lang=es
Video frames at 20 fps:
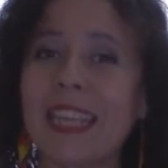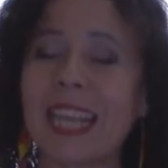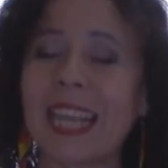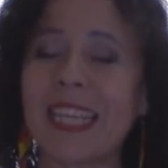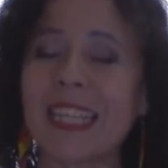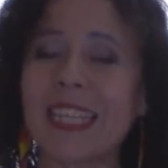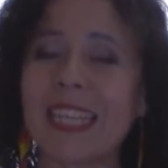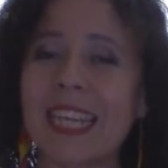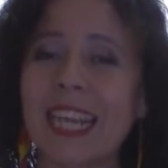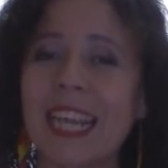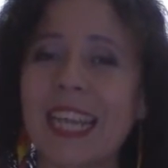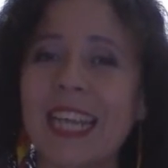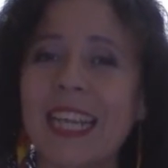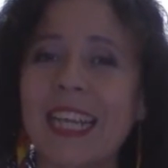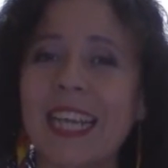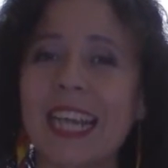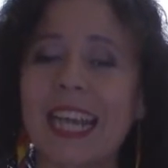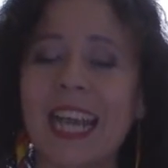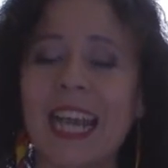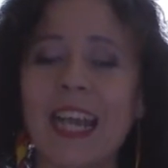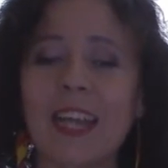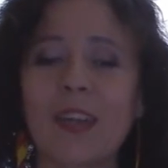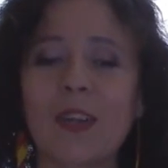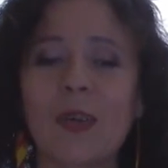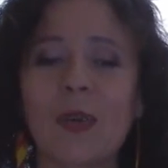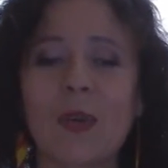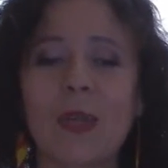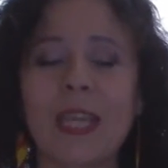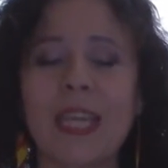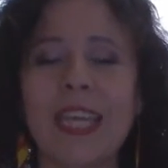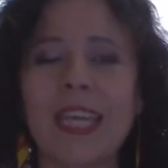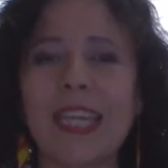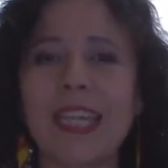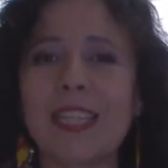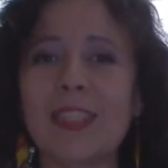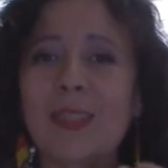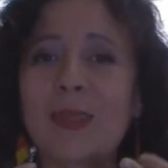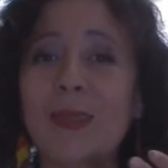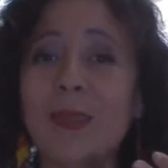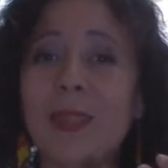trasera del carro y
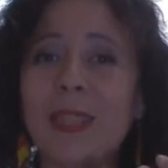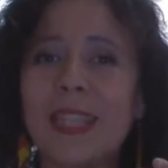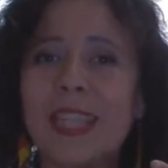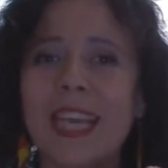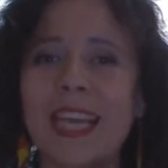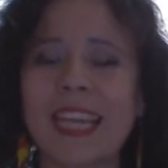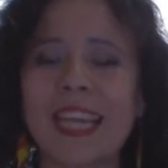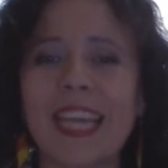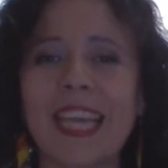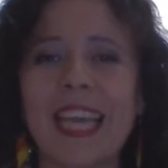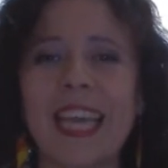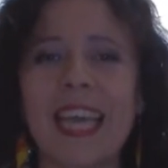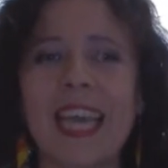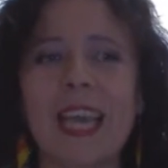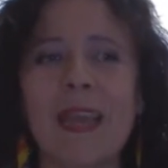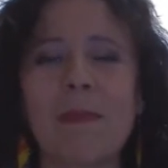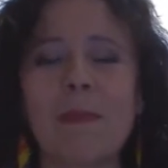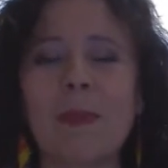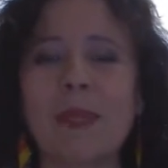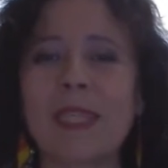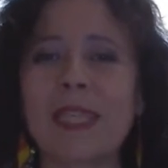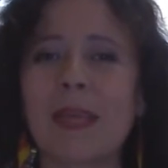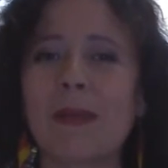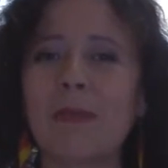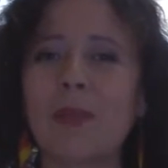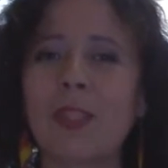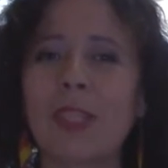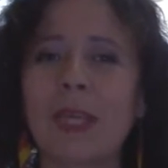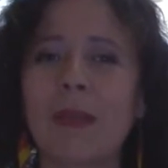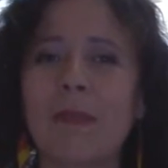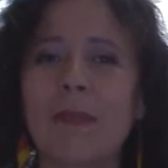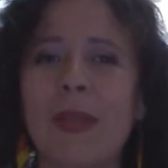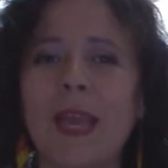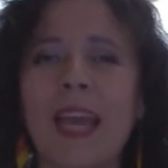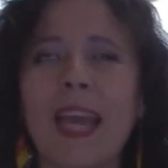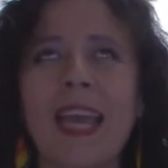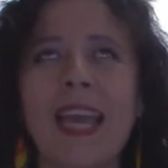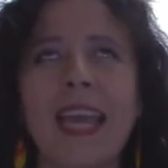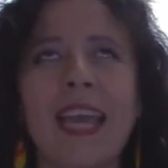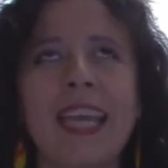resulta que empezamos el
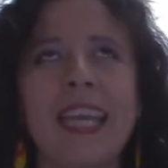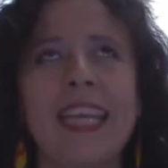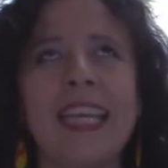viaje